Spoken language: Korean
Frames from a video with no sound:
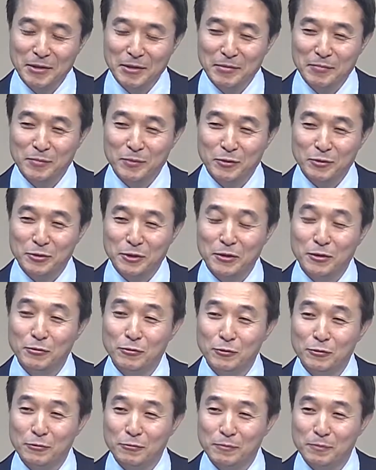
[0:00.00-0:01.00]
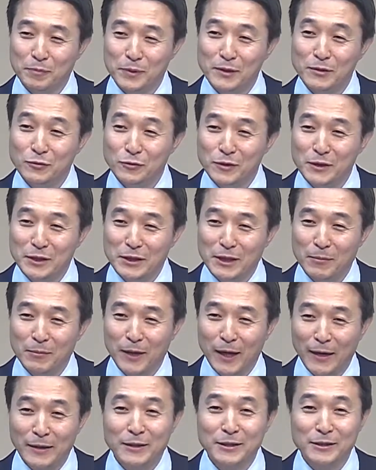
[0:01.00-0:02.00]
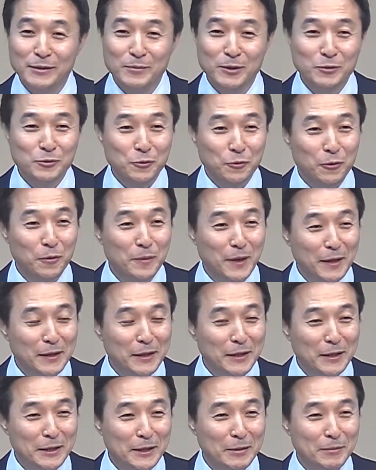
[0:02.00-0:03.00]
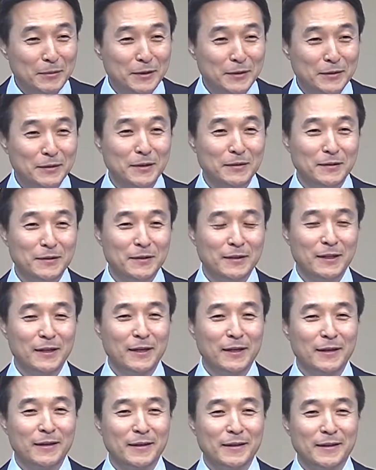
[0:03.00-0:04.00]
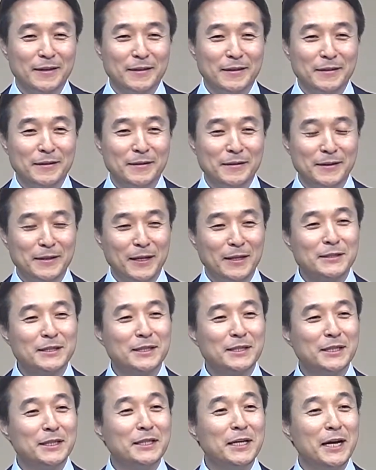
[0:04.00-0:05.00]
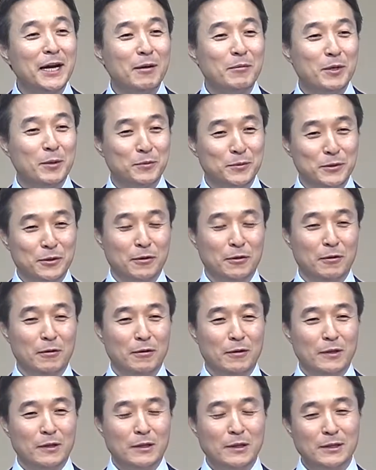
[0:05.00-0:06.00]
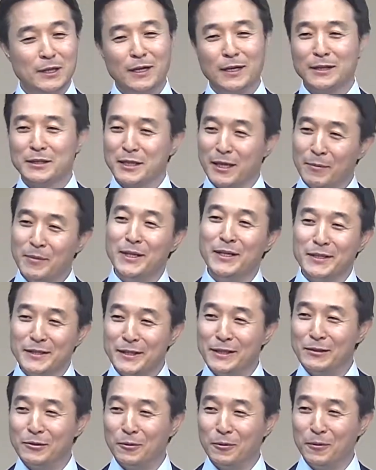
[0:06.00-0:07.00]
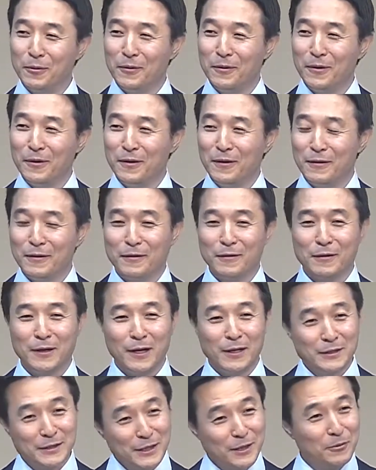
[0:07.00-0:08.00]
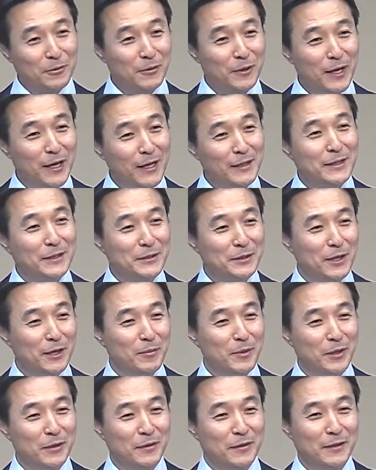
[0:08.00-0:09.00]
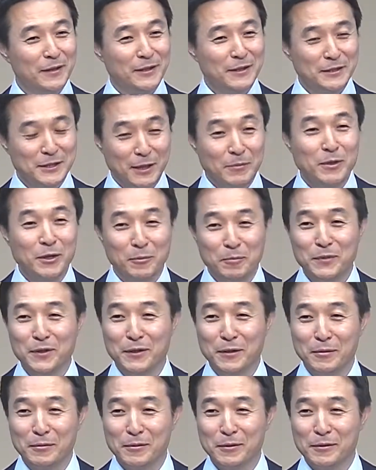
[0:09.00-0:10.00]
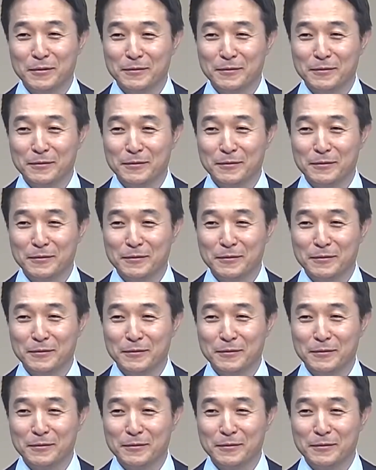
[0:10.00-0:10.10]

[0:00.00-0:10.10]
뭐 저희도 필수기 때문에 안 들으면 졸업이 안 되기 때문에 들었는데 그러니까 항상 기대감이 없죠. 이상하게 재미있는 일도 강제로 해야 돼서 하면 재미가 없더라고요.